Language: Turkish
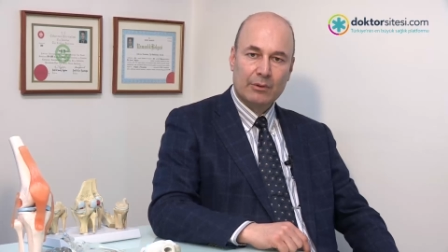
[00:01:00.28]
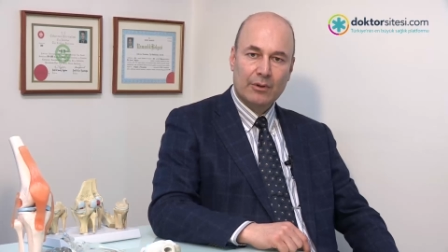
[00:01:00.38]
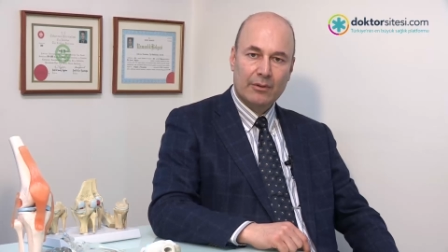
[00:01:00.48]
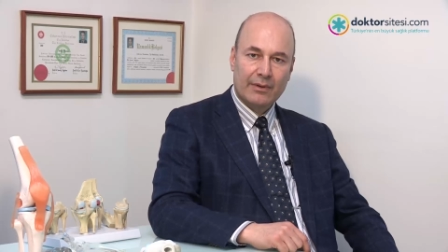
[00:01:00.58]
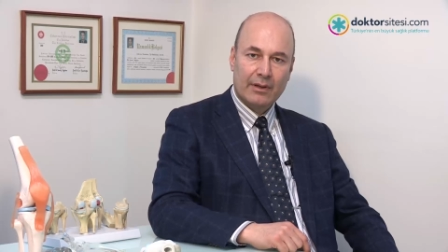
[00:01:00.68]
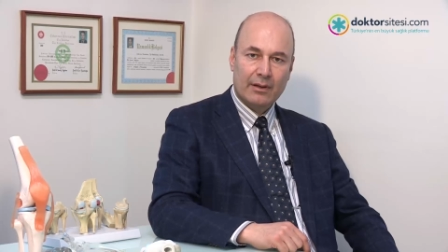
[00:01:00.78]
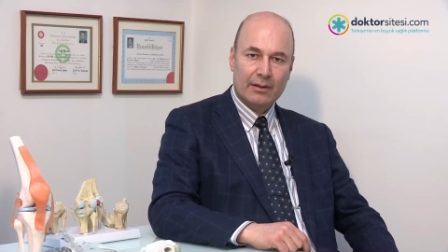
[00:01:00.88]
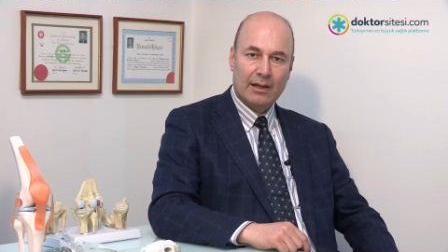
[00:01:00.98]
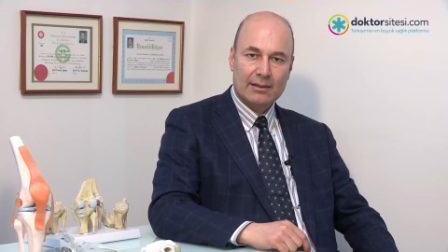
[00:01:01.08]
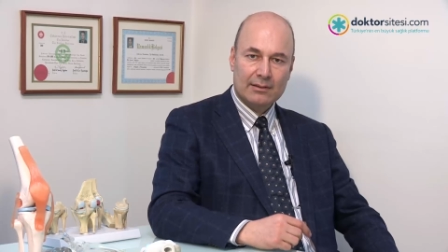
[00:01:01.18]
oluyor ve
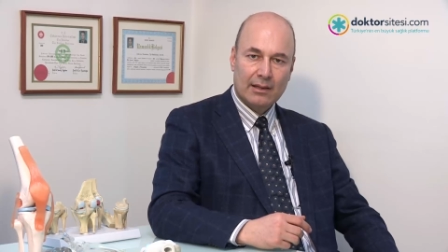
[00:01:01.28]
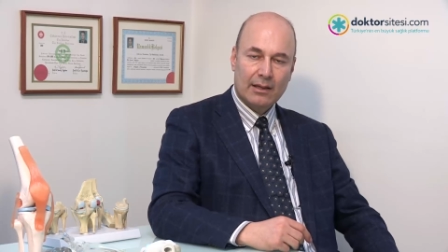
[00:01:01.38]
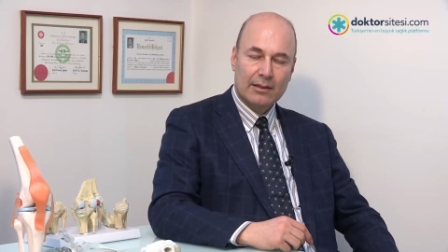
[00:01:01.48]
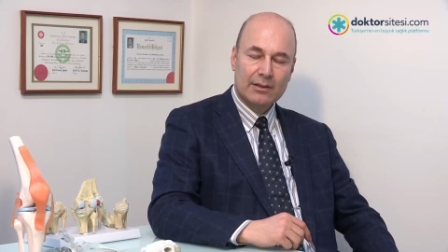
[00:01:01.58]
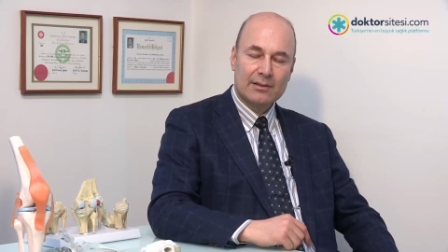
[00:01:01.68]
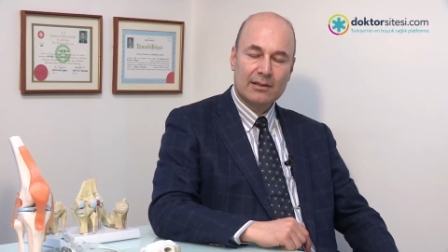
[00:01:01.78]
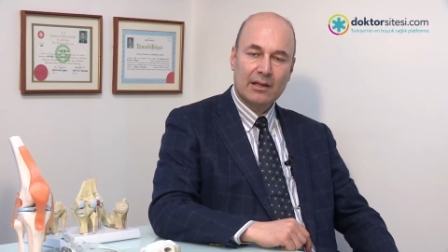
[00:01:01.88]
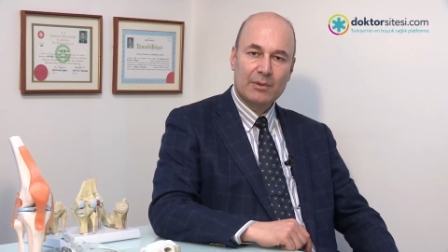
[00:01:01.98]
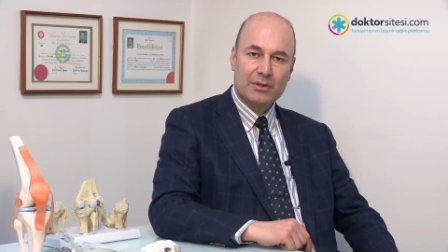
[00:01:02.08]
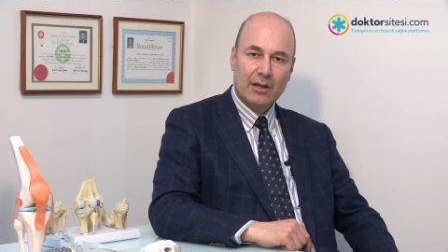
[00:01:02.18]
hasta
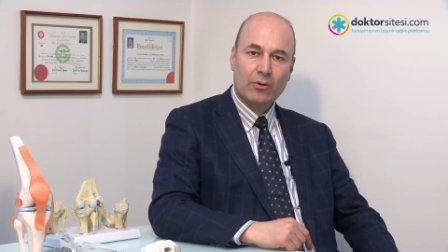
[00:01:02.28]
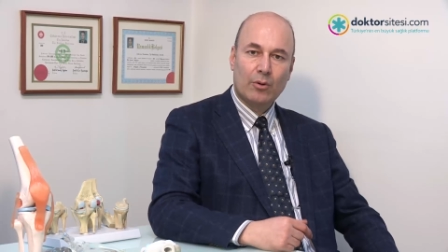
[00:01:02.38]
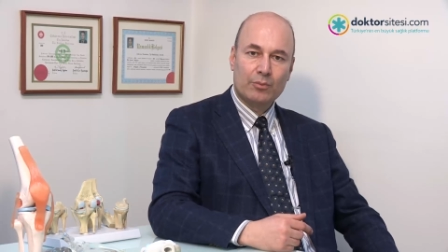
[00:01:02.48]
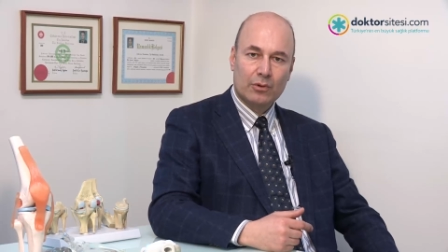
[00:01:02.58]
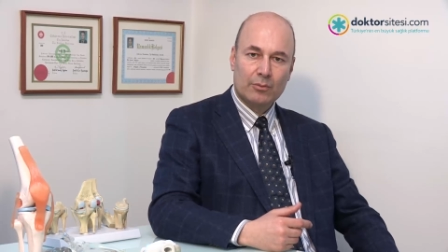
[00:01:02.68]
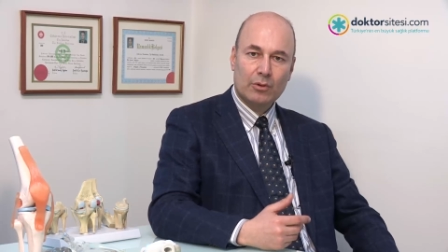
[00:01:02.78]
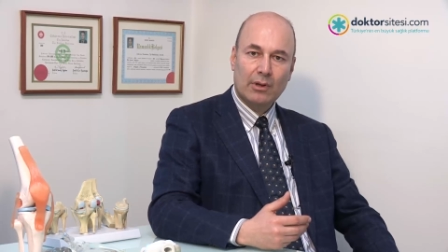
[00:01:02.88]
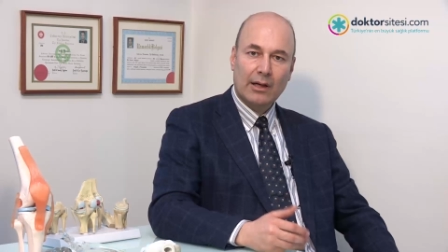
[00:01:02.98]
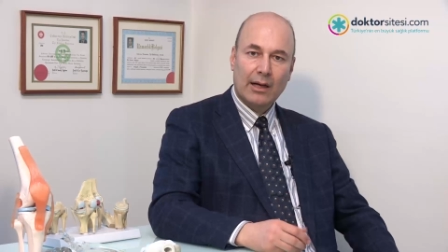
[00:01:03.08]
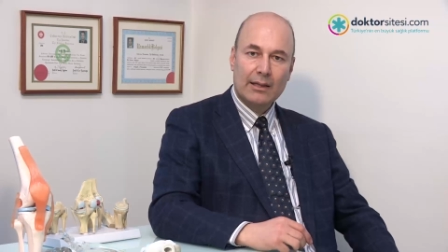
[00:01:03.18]
dizinde bir şeyin koptuğunu
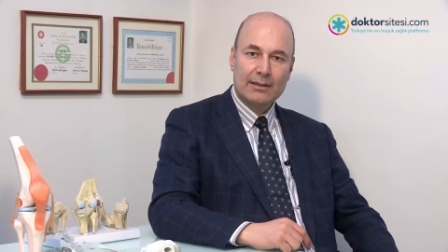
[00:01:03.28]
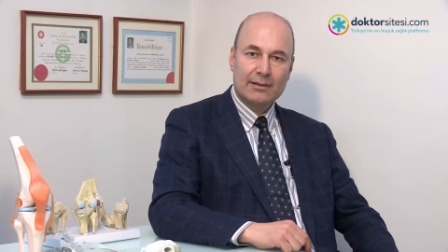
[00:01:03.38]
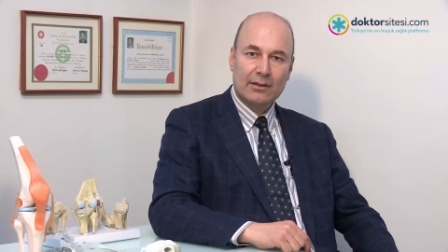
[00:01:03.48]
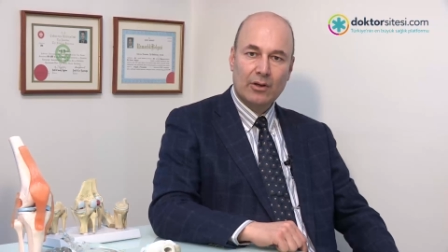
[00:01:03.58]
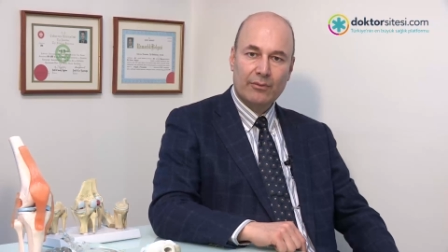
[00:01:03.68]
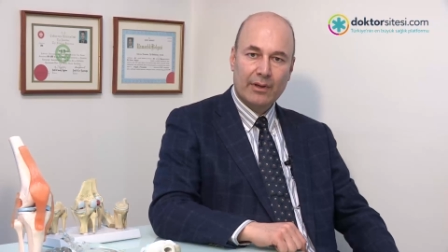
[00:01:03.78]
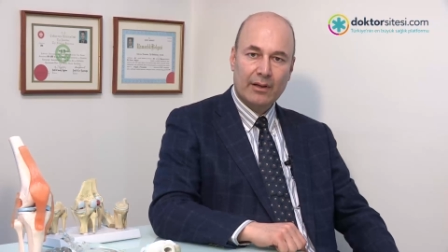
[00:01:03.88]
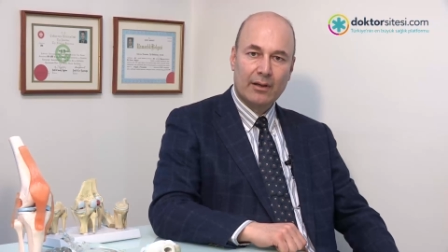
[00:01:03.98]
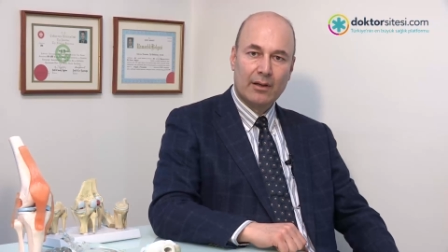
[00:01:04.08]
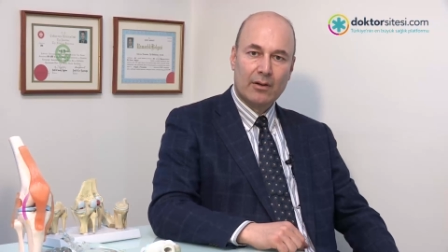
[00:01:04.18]
mutlaka hissediyor ve
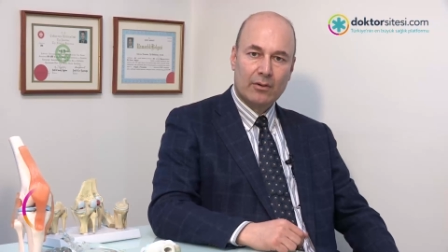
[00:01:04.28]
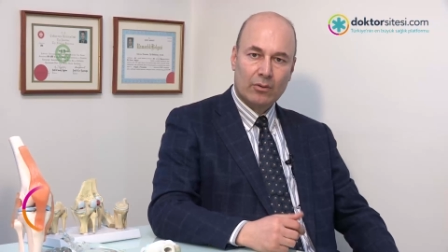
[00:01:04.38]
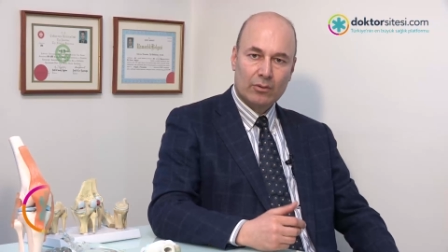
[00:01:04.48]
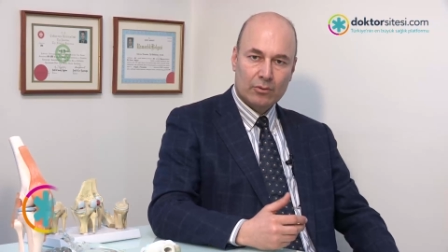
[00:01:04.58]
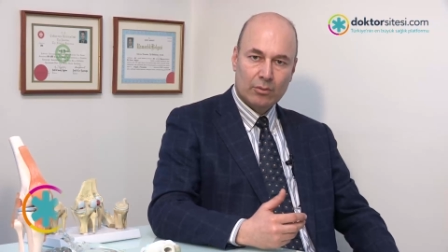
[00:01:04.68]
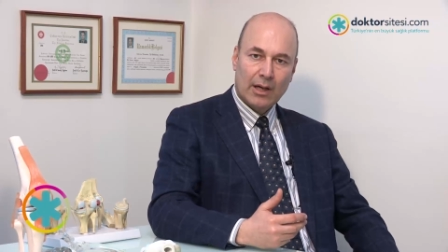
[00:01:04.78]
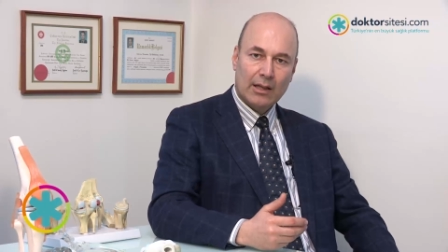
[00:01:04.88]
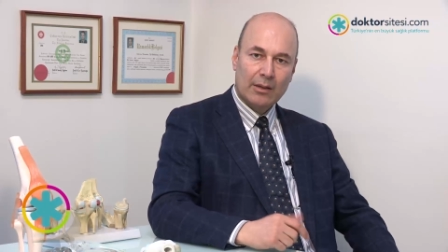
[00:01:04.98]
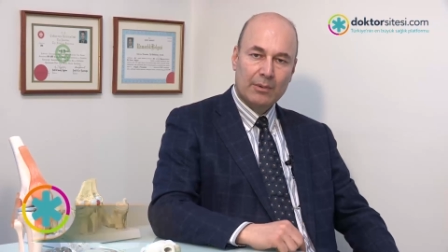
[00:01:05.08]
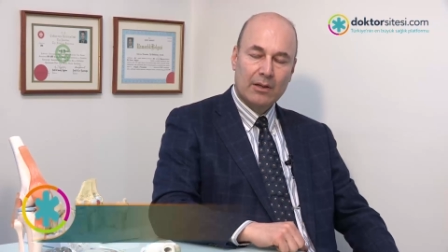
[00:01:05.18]
onu
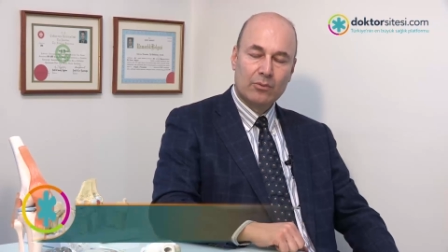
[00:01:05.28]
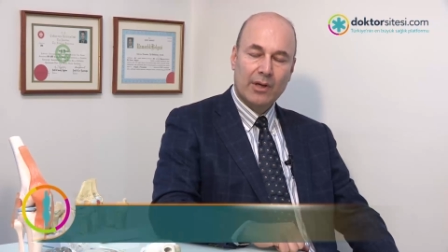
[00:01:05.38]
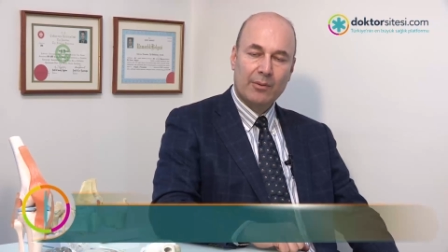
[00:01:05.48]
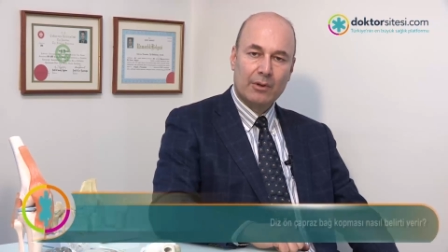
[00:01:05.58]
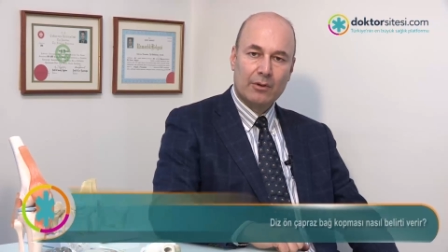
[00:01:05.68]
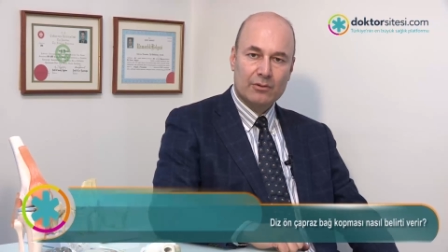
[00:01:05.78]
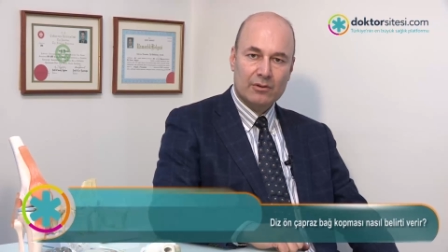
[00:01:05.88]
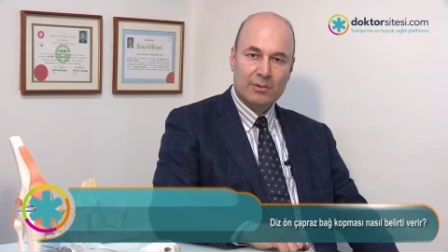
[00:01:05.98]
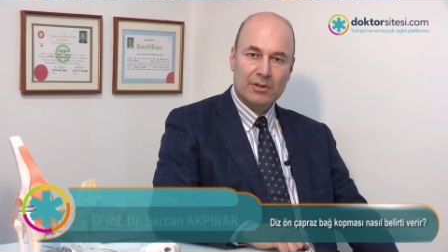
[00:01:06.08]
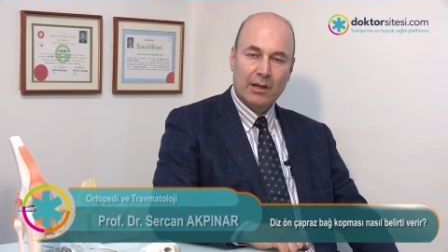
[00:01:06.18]
kulakla bile
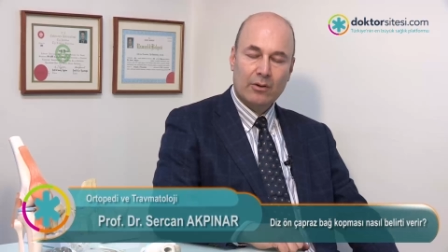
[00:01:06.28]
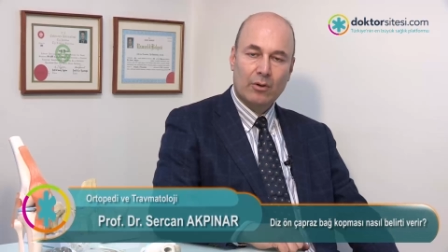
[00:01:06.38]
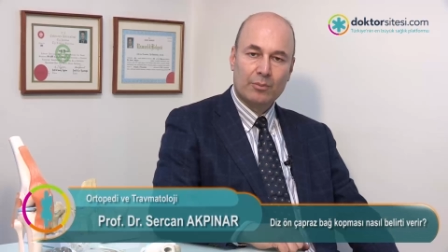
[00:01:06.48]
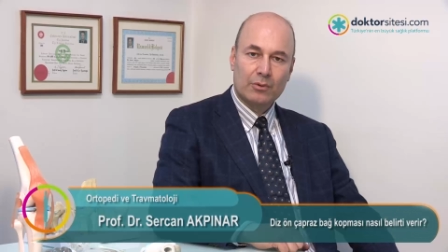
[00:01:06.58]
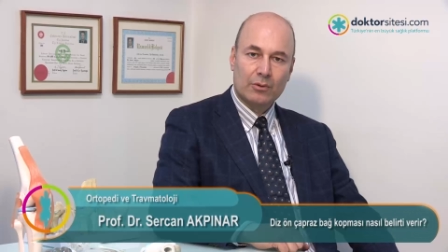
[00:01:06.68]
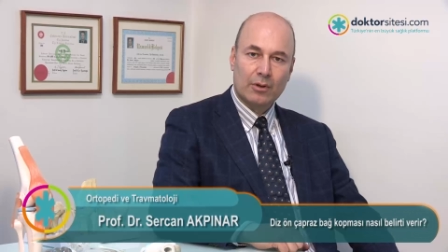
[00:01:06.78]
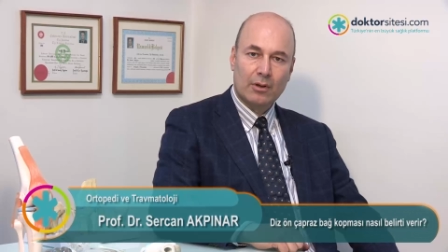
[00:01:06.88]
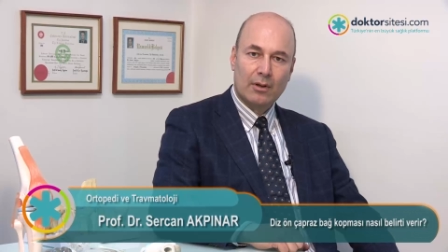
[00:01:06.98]
duyabiliyorsunuz bir şeyin koptuğunu.